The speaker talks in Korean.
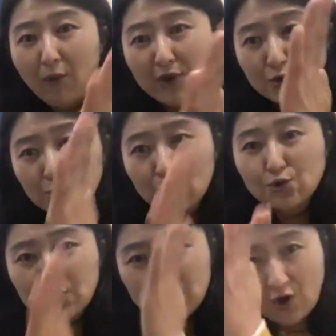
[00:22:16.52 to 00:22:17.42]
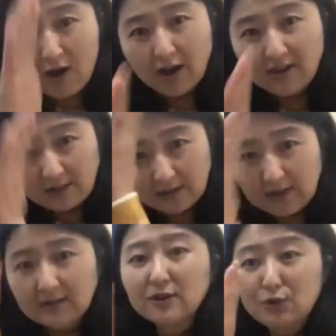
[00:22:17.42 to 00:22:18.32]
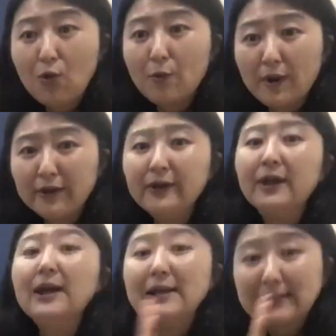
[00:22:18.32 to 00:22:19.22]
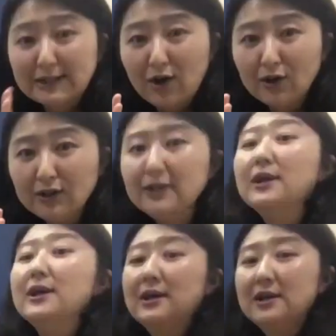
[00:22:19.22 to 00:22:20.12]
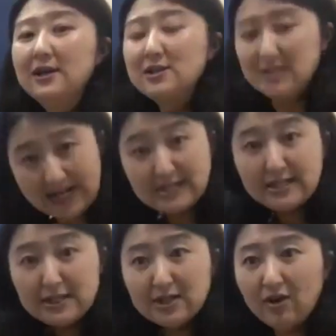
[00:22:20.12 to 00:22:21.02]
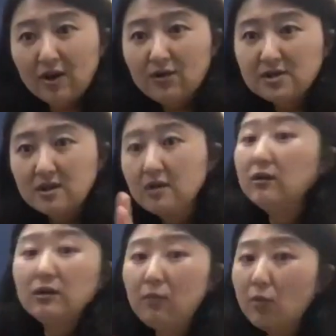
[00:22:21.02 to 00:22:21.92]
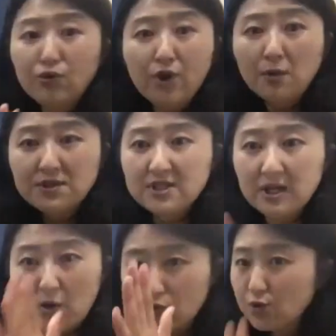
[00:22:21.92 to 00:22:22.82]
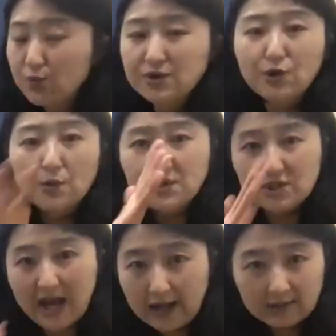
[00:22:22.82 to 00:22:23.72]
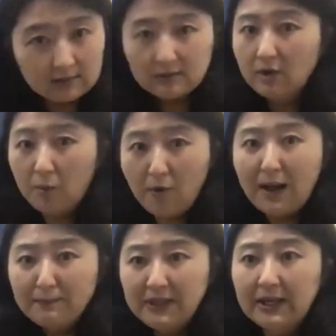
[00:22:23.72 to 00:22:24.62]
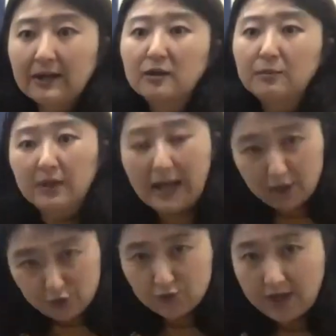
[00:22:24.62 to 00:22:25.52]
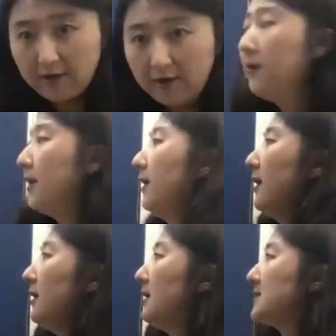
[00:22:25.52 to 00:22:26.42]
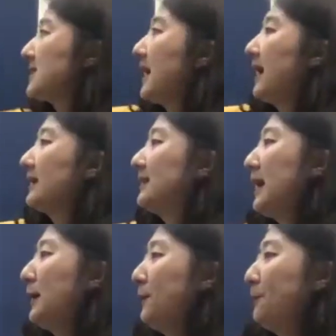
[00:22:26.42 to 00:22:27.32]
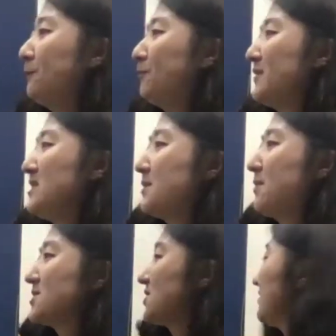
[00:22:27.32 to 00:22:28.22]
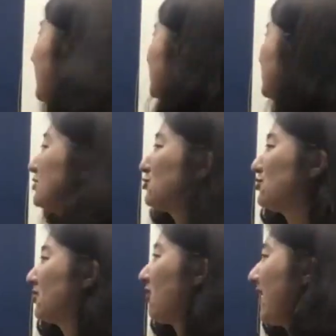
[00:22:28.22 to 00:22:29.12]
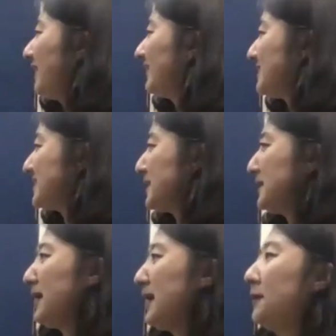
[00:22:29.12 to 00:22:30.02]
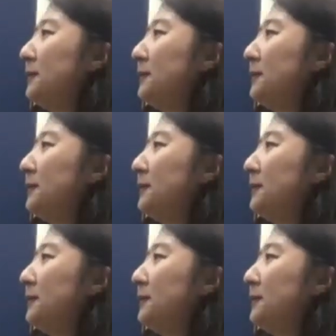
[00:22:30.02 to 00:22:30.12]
왼손 오른손이 정확하게 탁탁탁탁 들어오면은 그거는 잘 치시는 거예요. 그래서 이거는 뭐 무리 없이 제가 오른손 왼손 없이 쫙 넘어갑니다. 그러면 알려주세요. 자, 그 다음 이제 벌써 테크닉으로 들어가야 될 시간이네요.